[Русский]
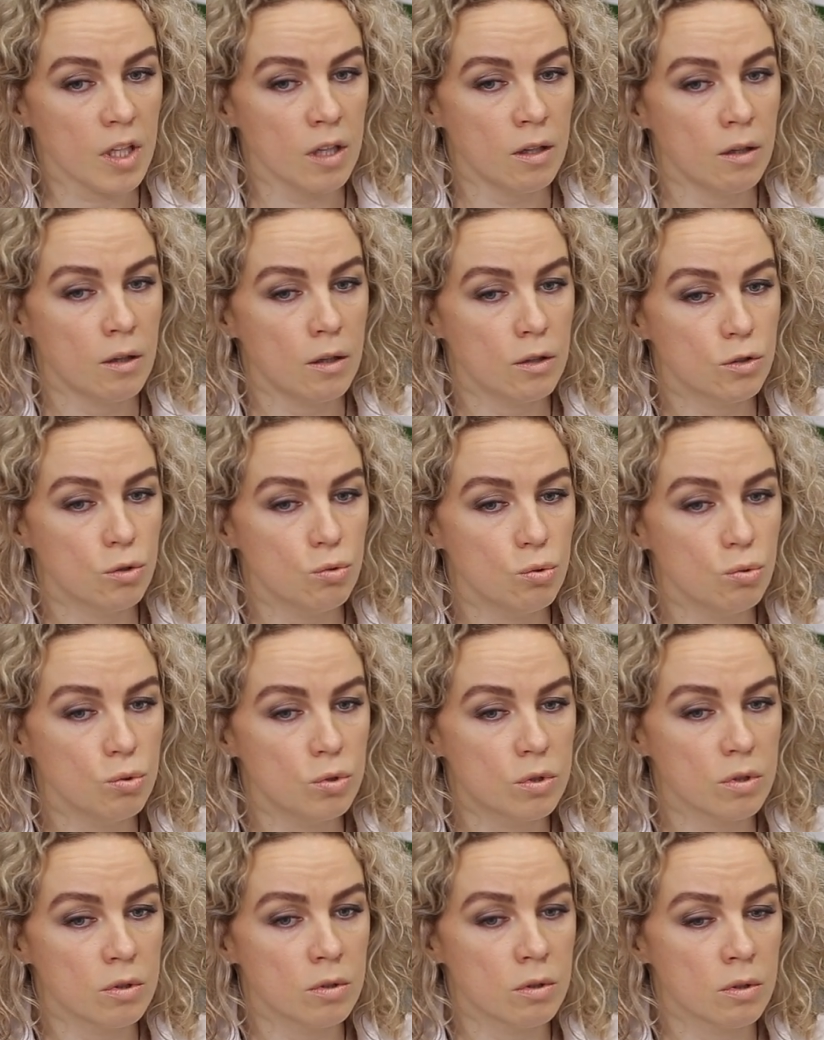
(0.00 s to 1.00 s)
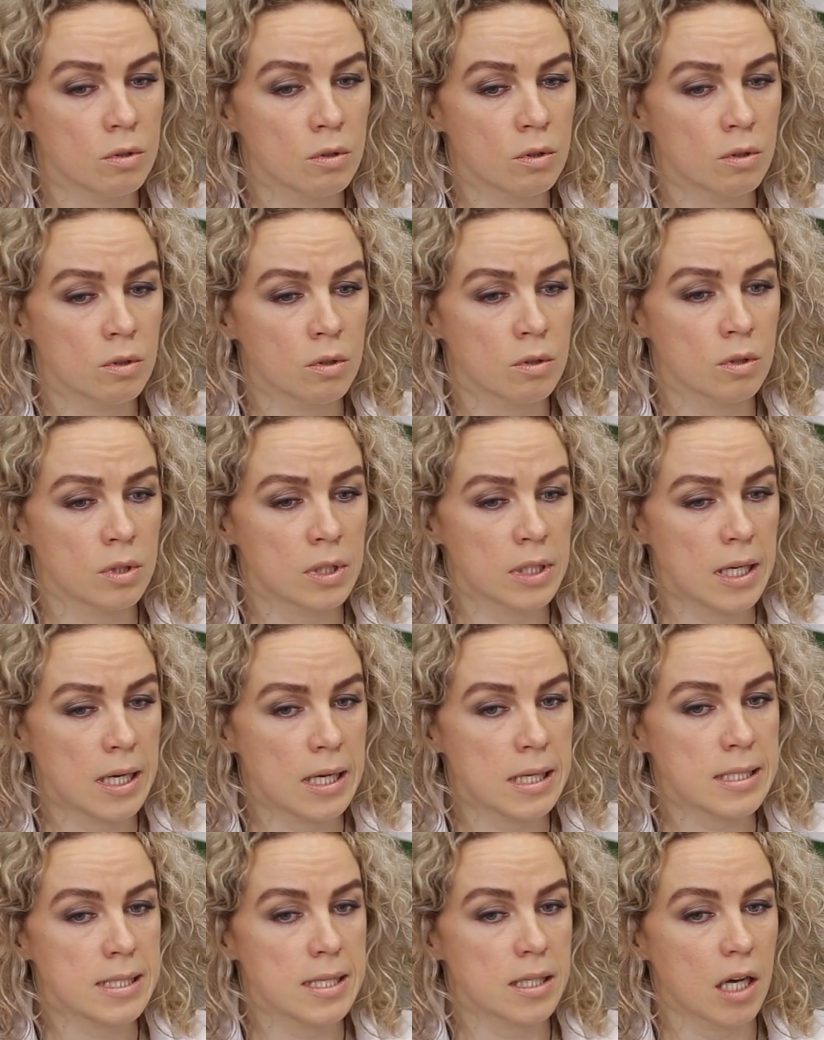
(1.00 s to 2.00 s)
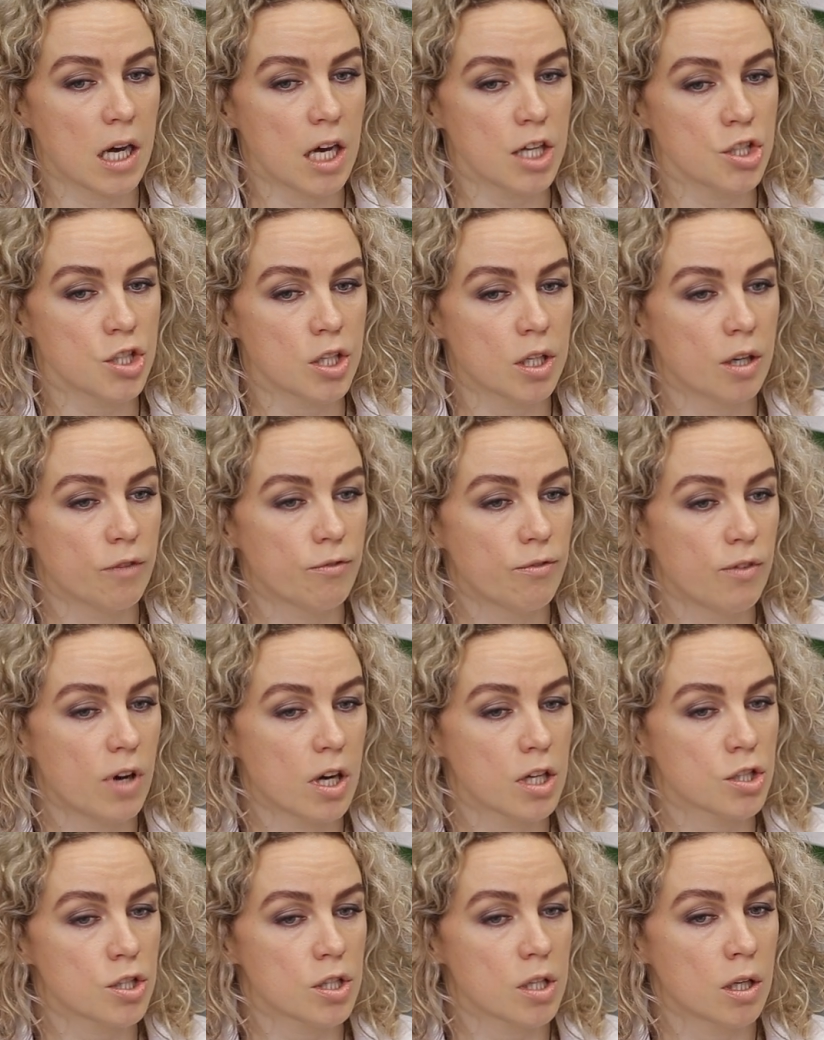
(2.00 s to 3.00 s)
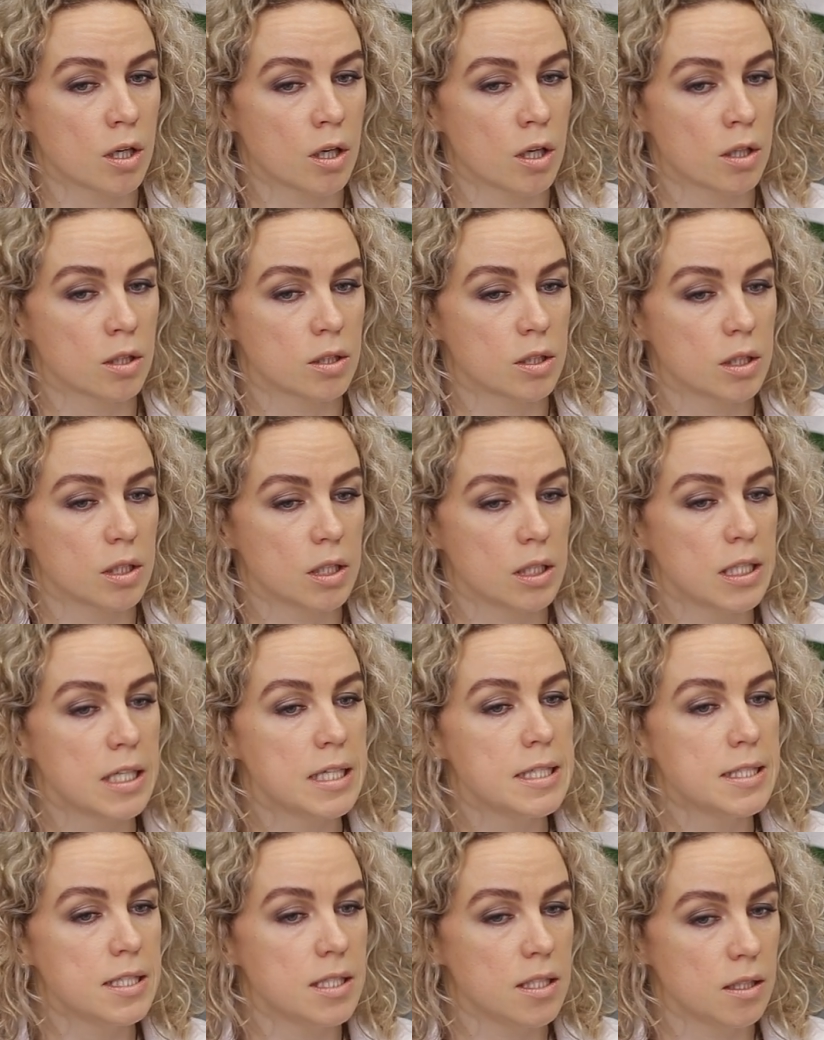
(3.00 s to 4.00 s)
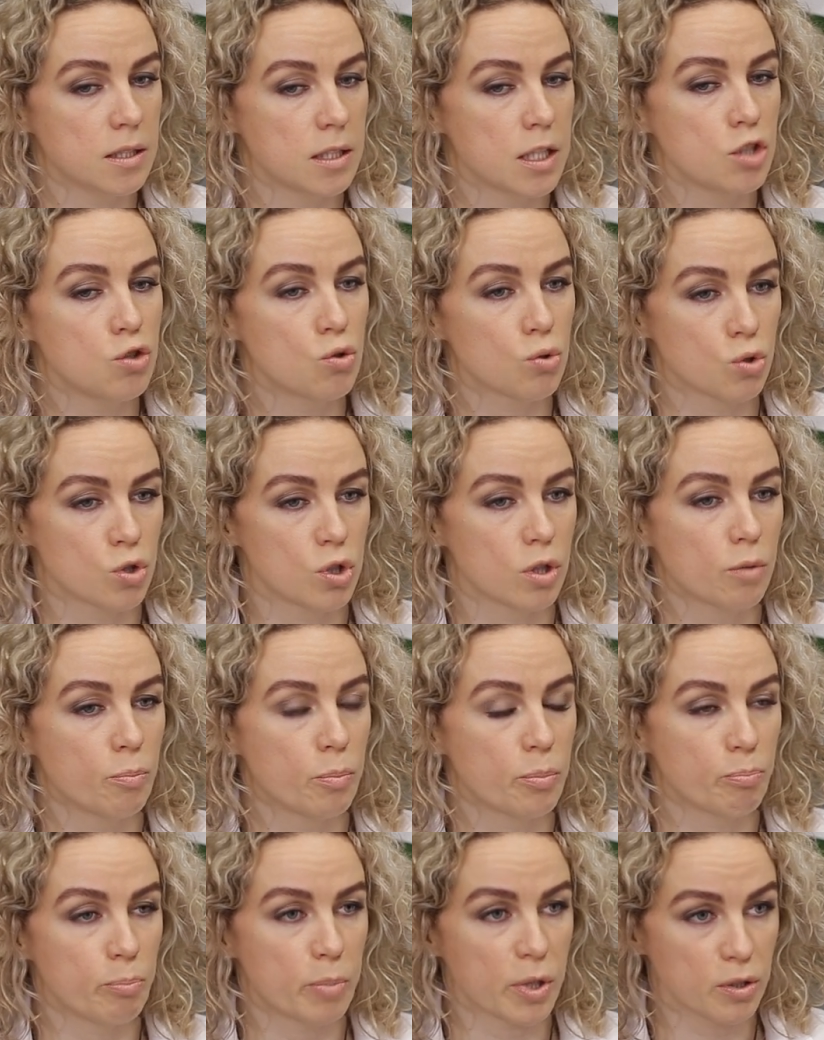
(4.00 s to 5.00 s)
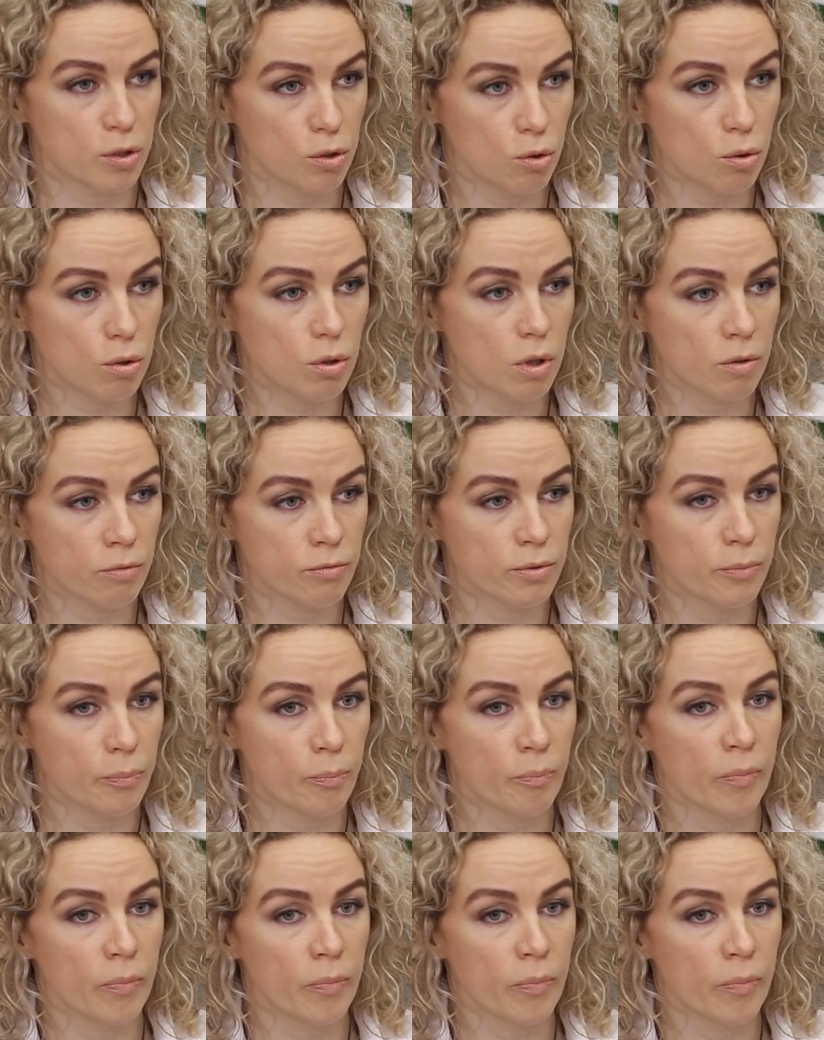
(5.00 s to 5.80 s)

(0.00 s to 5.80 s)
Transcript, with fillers: а, тут э, для заказчиков важно найти надежных партнеров,